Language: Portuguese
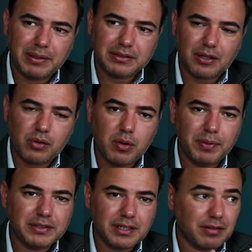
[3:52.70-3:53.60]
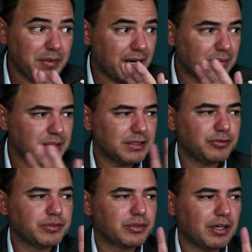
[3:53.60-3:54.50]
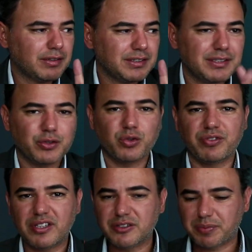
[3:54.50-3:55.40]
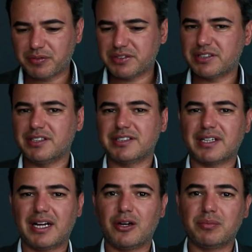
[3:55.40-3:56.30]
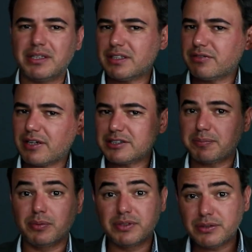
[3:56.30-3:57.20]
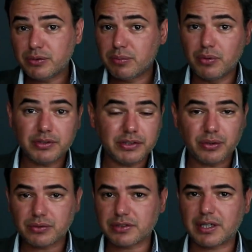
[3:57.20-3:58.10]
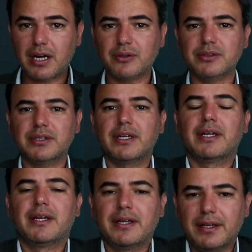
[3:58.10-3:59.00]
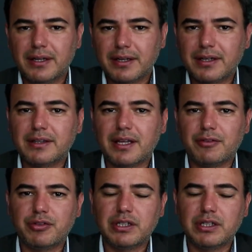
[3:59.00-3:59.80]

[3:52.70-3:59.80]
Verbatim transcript: a pensar como eu pensava. A minha cabeça funcionava assim. Eu estou falando para vocês desse cargo, mas já vai explodindo um monte de outros cargos que tem